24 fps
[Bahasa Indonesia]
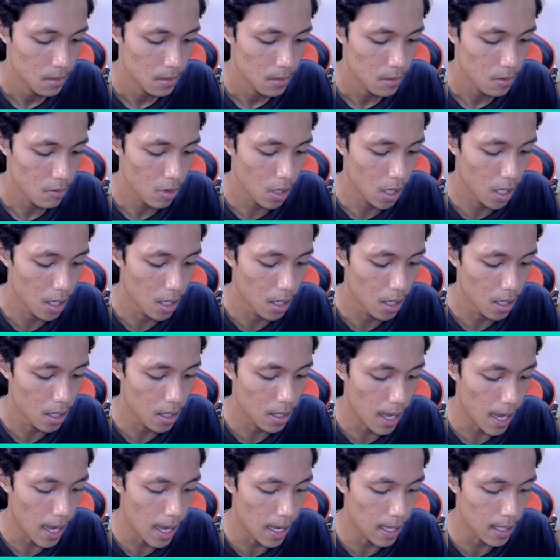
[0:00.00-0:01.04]
Wih,
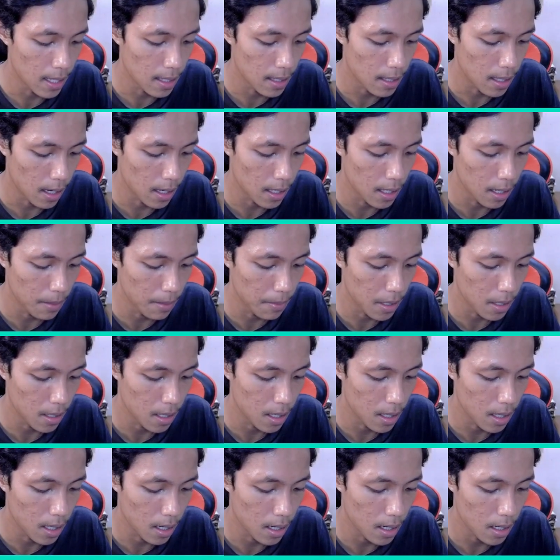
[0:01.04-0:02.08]
ditantang jamet
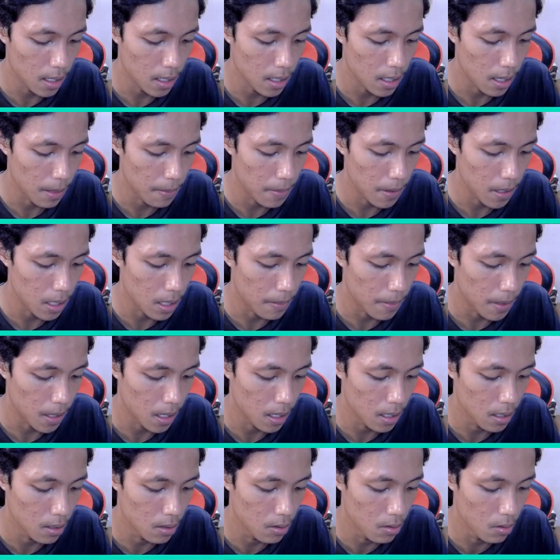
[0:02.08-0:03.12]
kita guys, tapi kita pakai
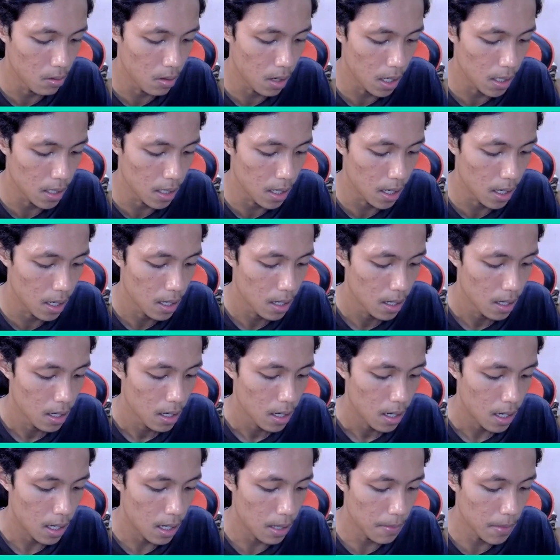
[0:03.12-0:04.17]
ini dulu aja.
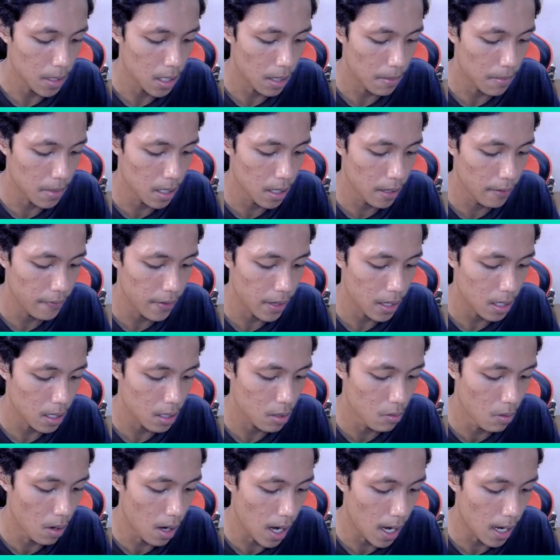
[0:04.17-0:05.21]
Karena bisa mendefend
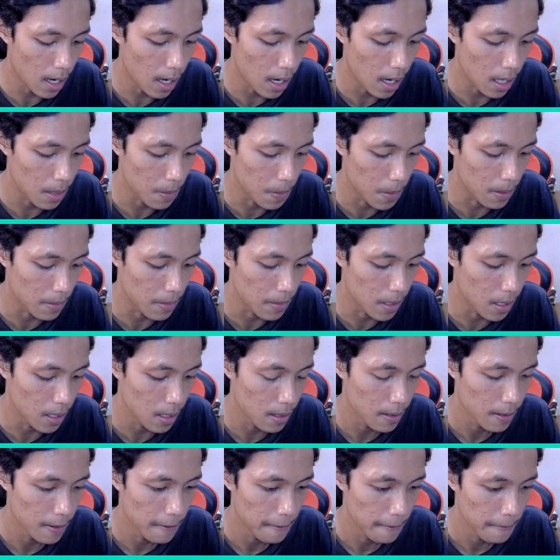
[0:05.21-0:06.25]
kedua arah teman-teman ya.
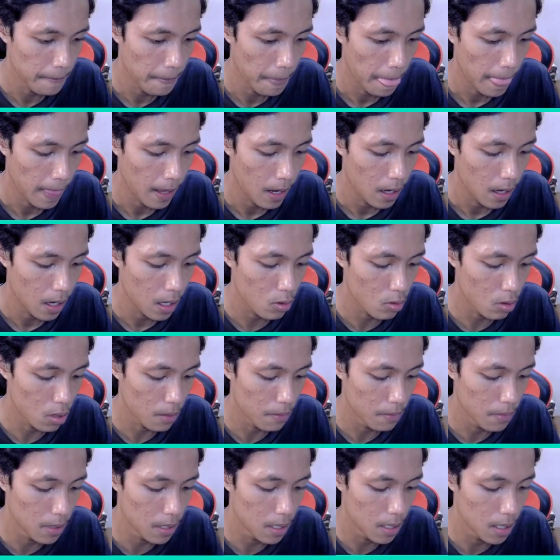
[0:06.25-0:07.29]
Itu
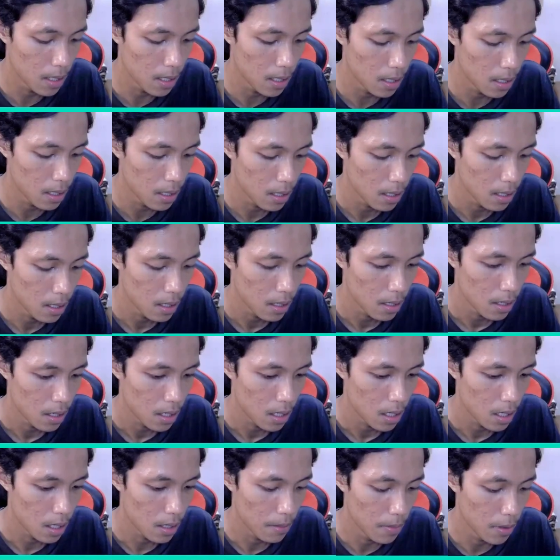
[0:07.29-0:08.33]
lebih
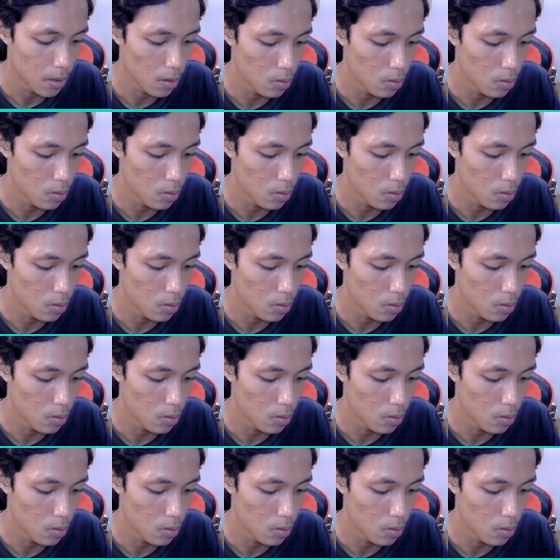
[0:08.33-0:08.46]
lebih